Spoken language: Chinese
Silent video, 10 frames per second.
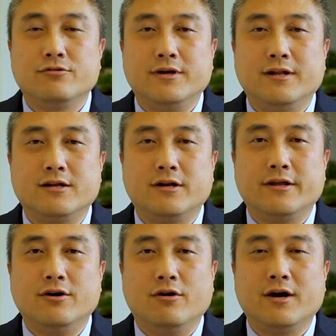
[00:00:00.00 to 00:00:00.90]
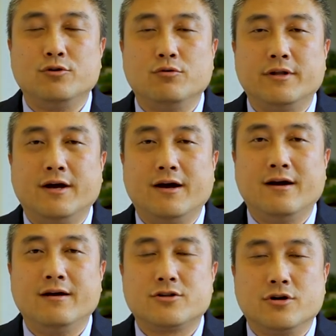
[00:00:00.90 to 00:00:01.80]
所以呢，这里有很多
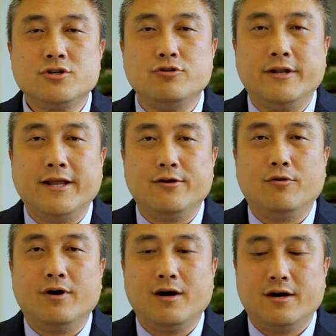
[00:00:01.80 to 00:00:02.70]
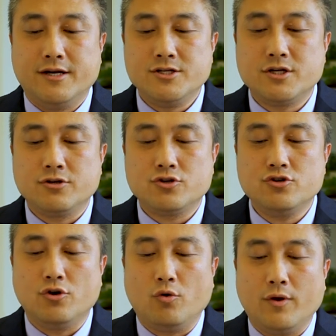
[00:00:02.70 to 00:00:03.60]
的哲学内容和人生
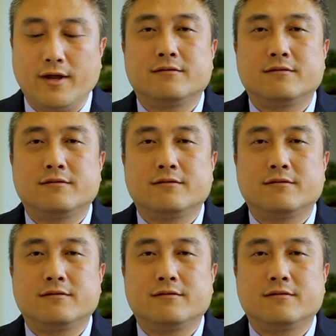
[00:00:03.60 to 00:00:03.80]
智慧。